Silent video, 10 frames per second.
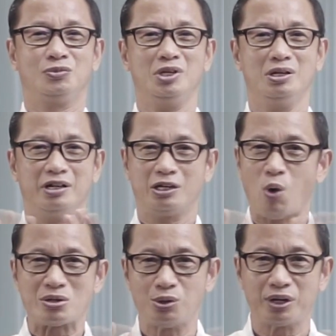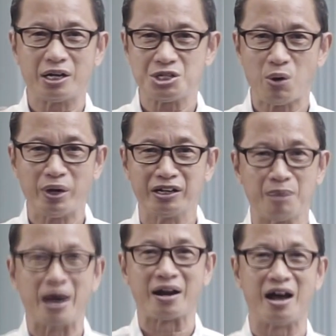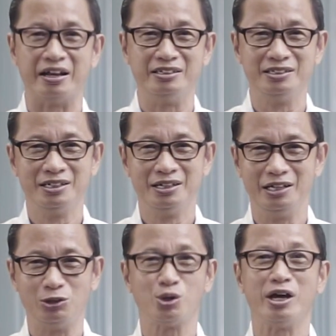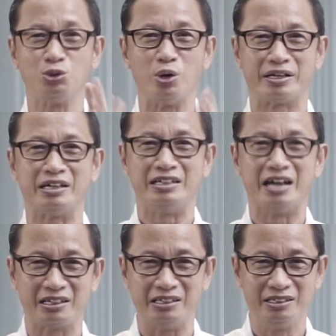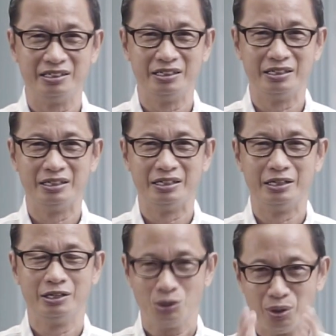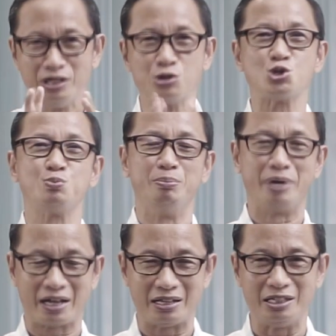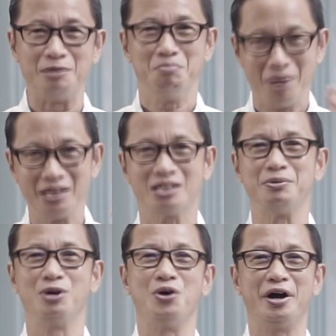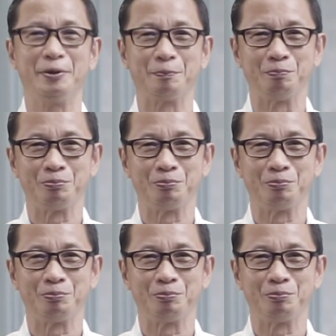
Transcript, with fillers: Tidak dikuasai oleh kekecewaan dan kemarahan. Itulah yang Tuhan kehendaki. Tuhan Yesus memberkati. Mari kita berdoa.